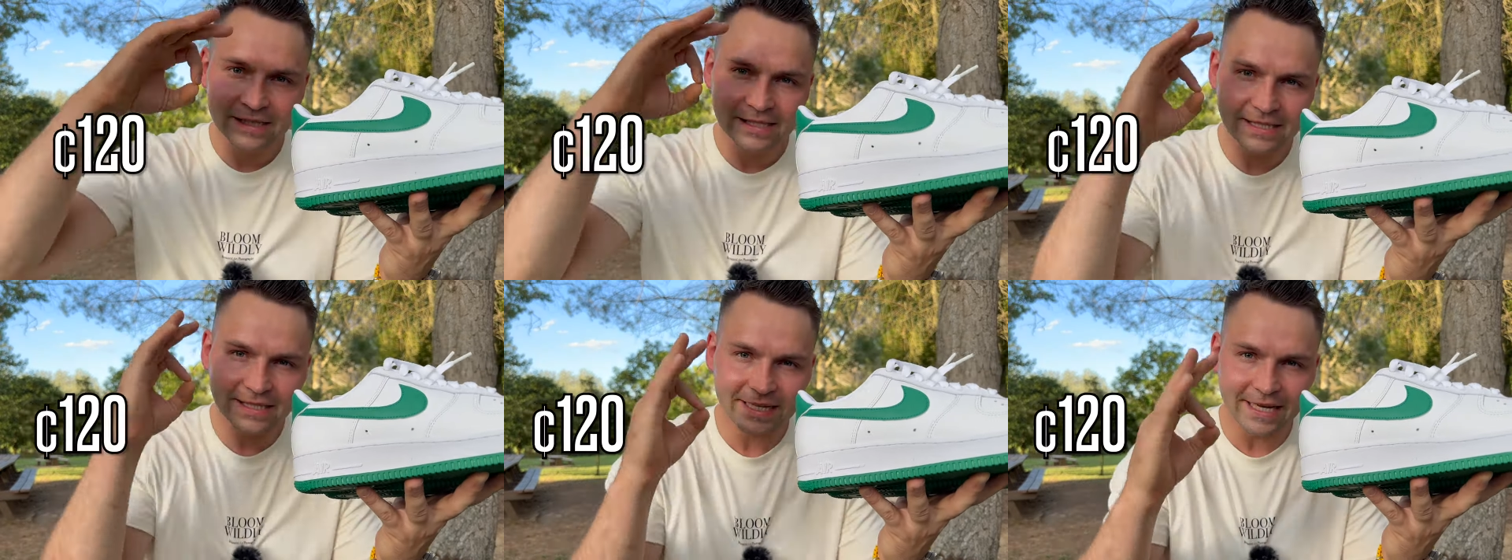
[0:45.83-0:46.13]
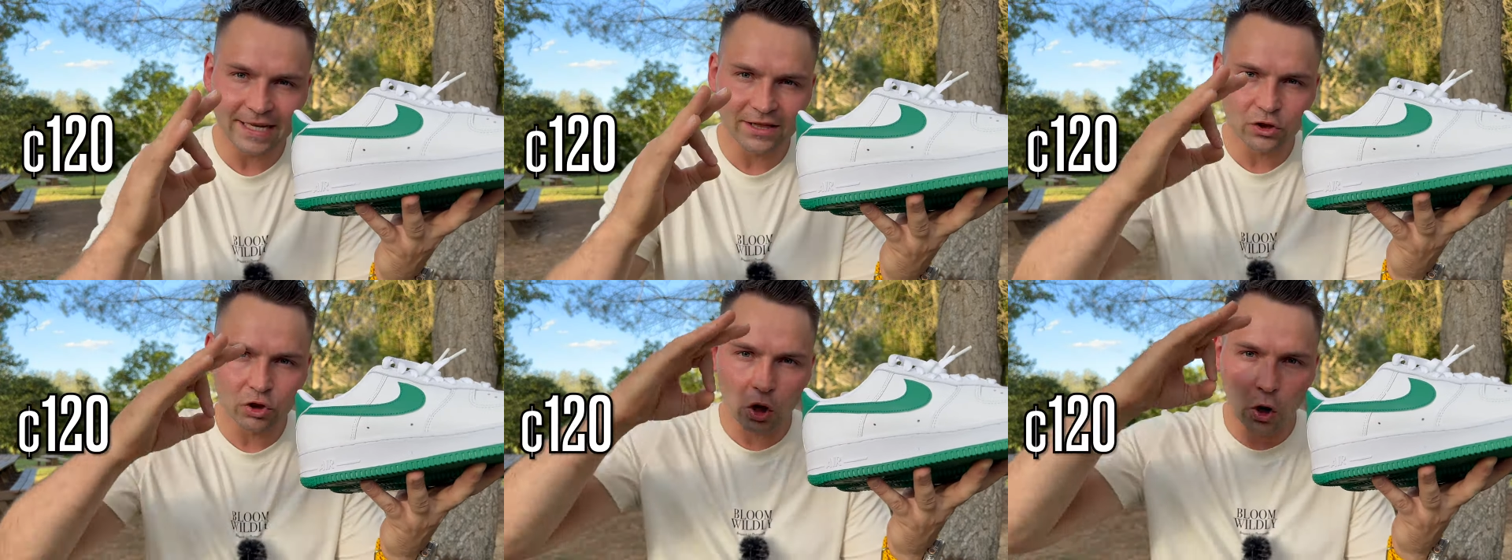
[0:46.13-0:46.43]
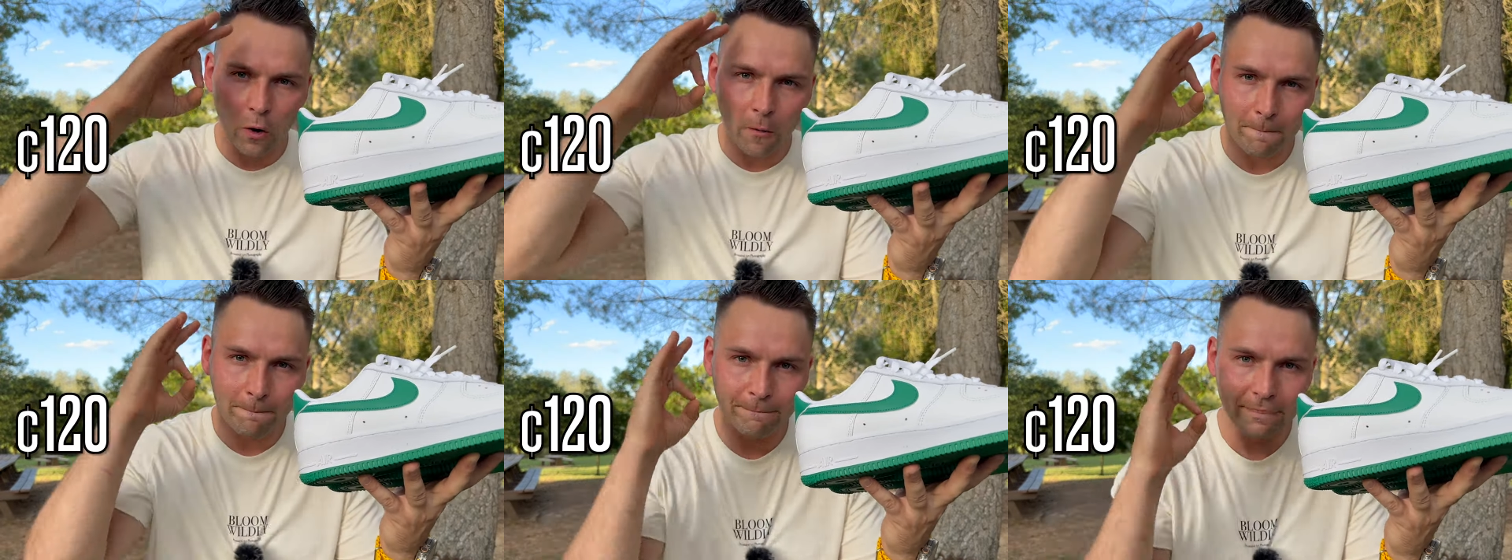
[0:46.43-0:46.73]

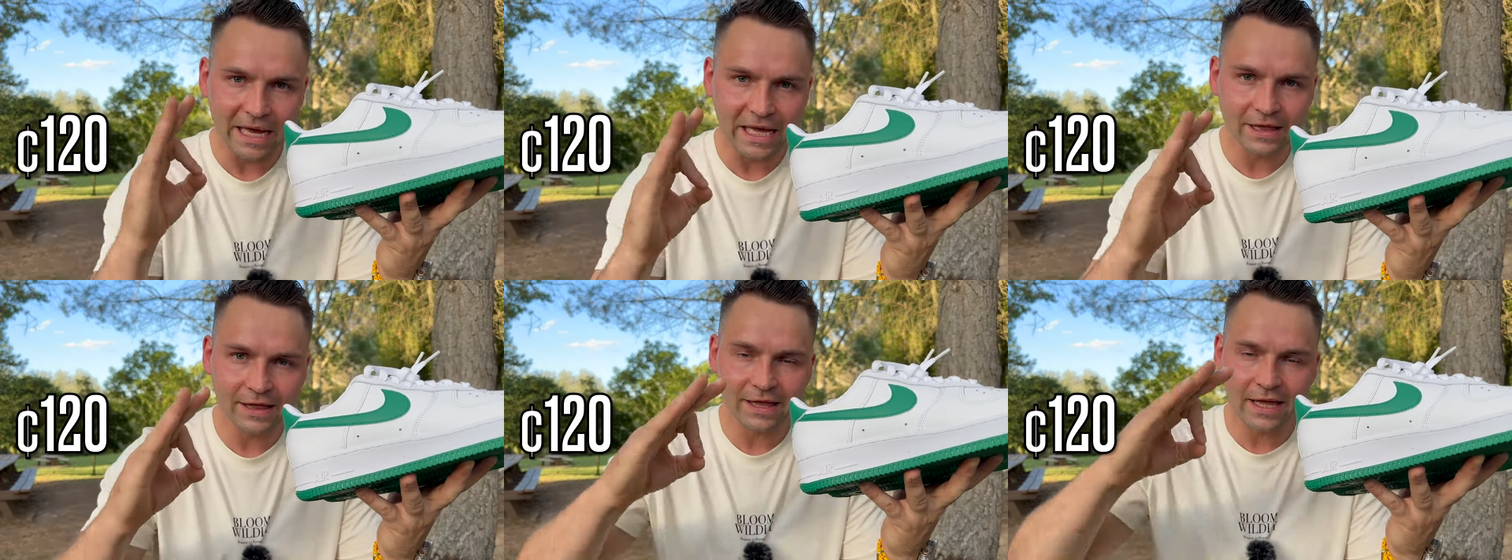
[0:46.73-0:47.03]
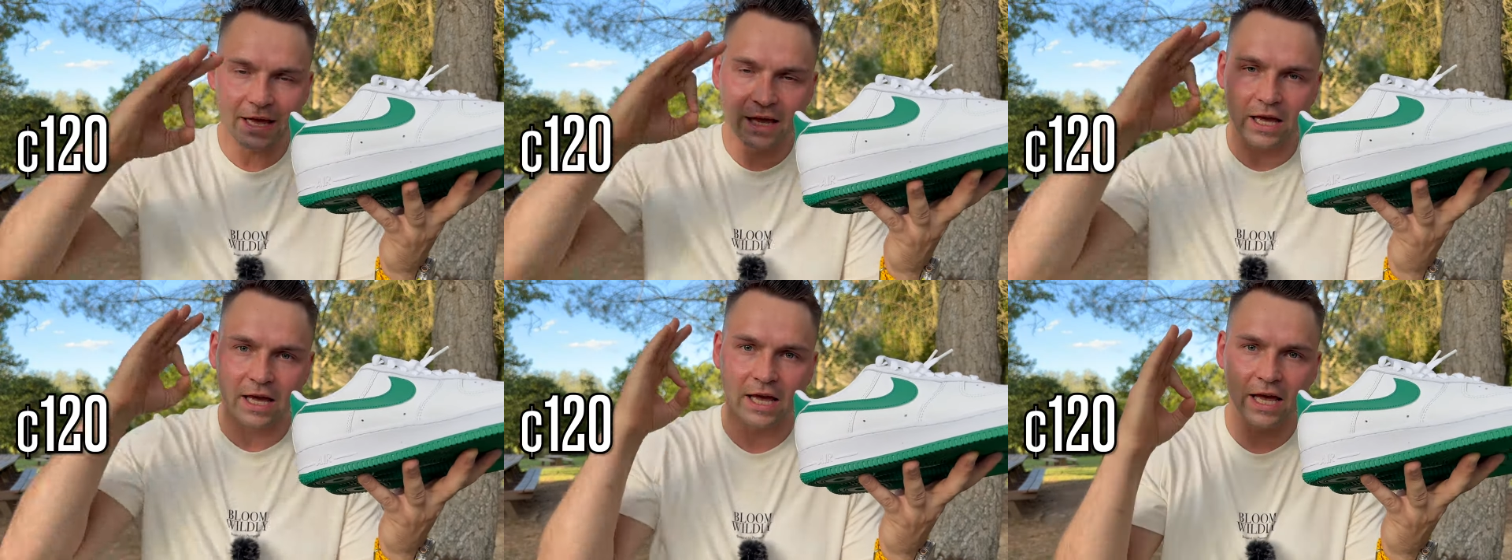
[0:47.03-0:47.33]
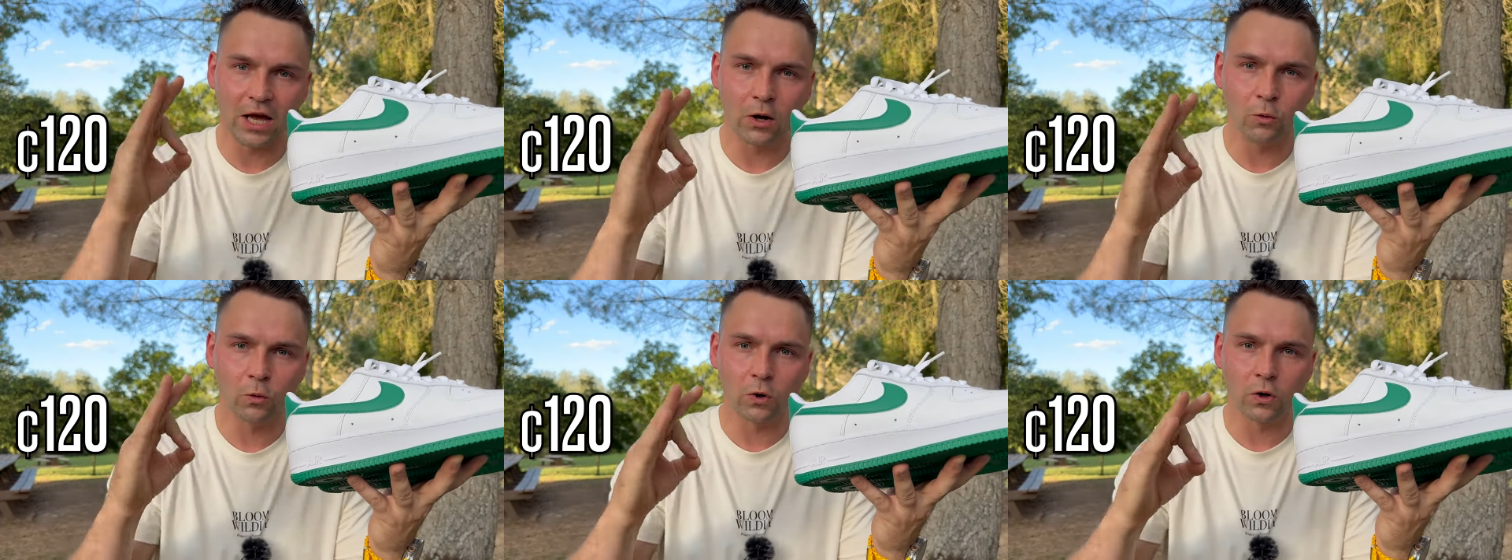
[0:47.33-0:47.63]
120
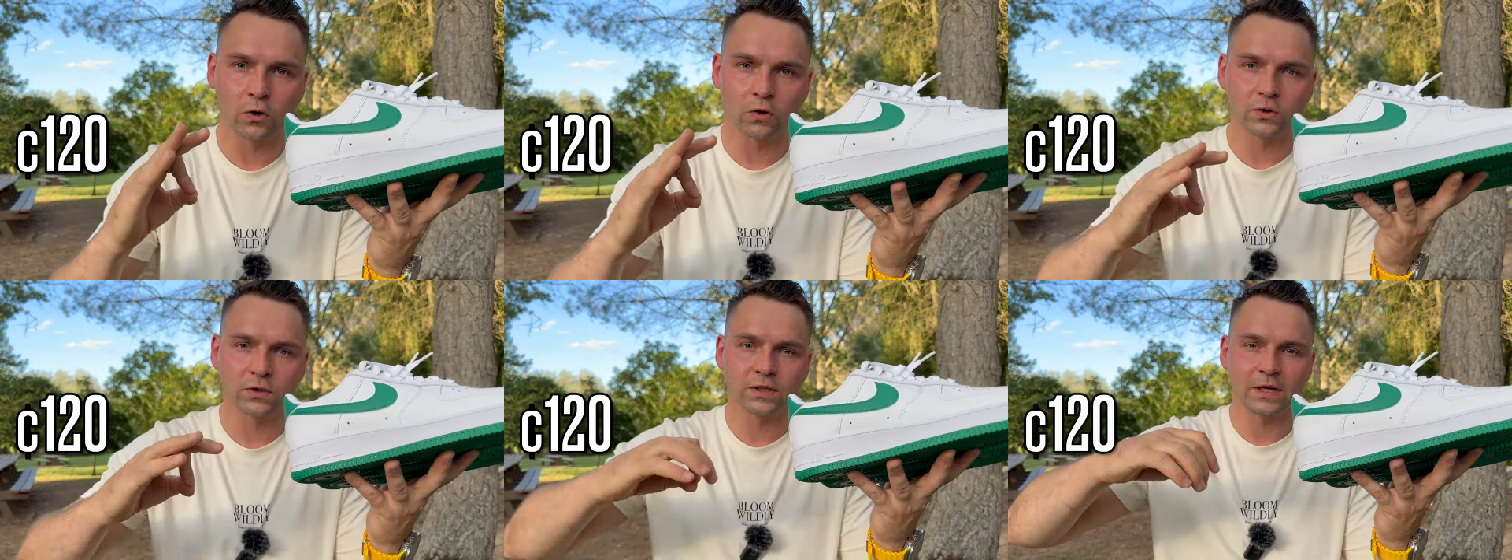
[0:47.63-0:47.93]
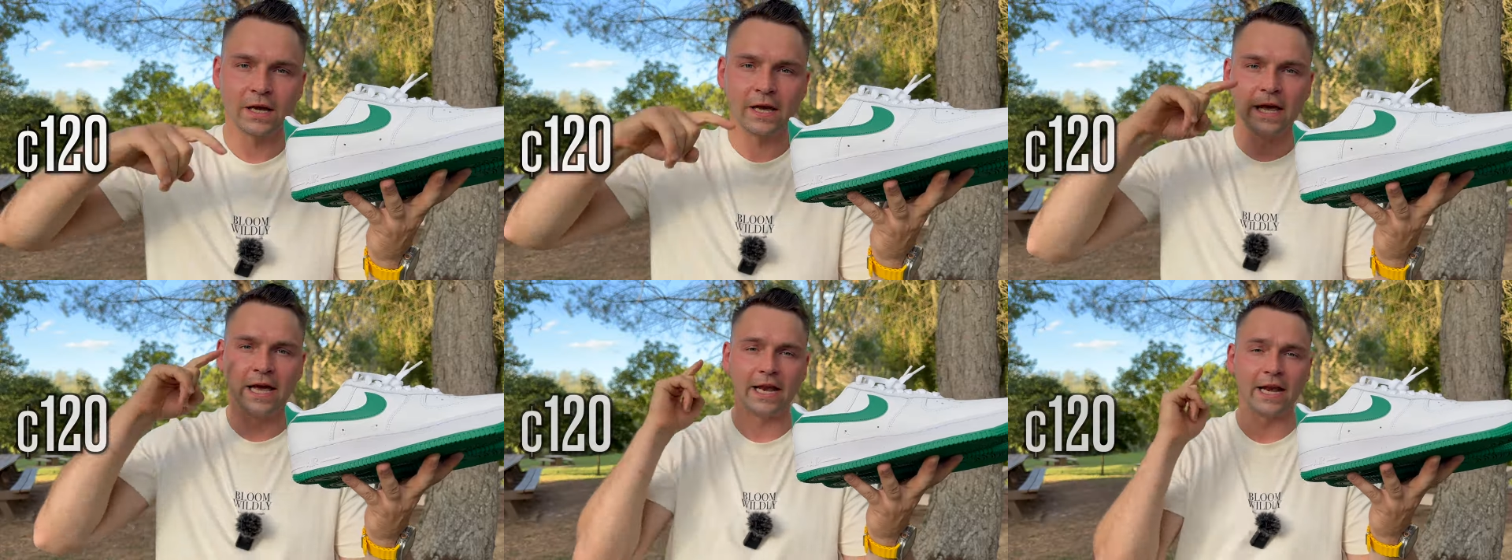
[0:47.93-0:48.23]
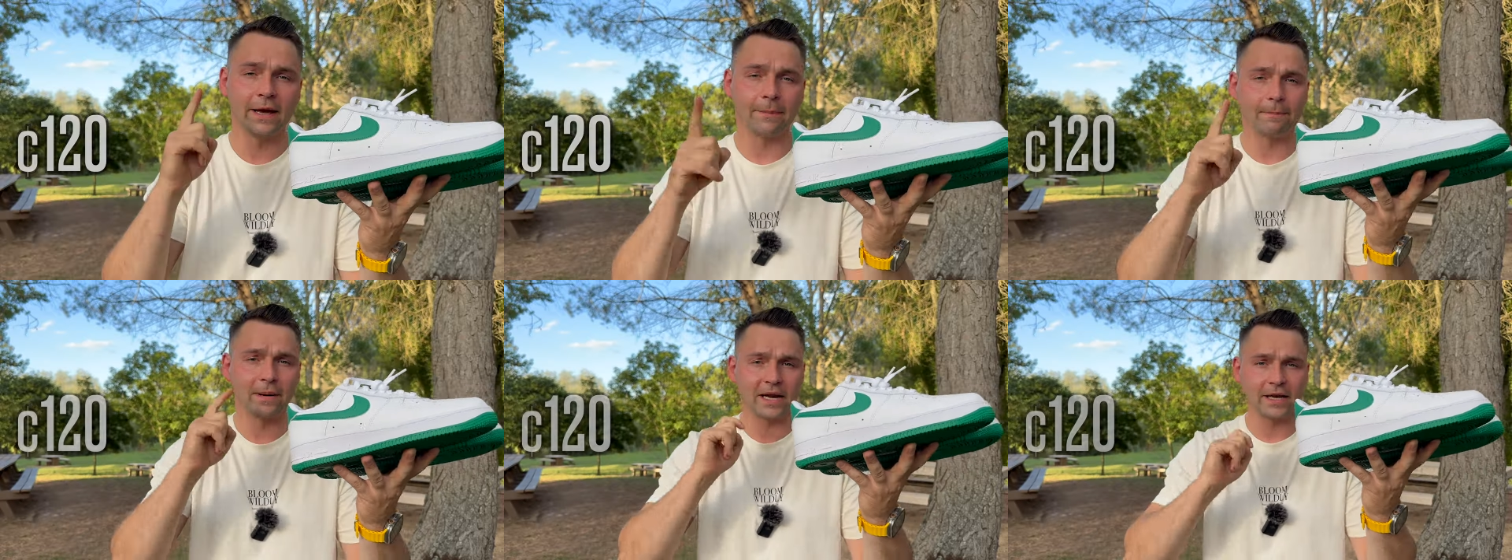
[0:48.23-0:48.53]
euros en
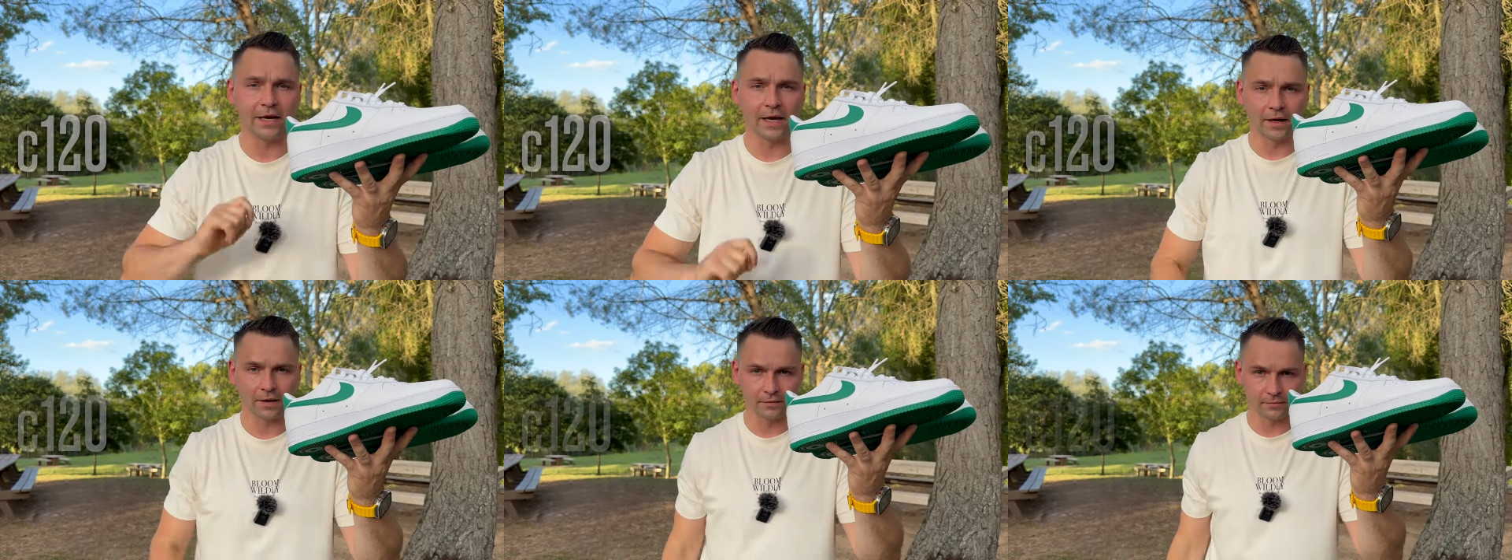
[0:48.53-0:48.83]
España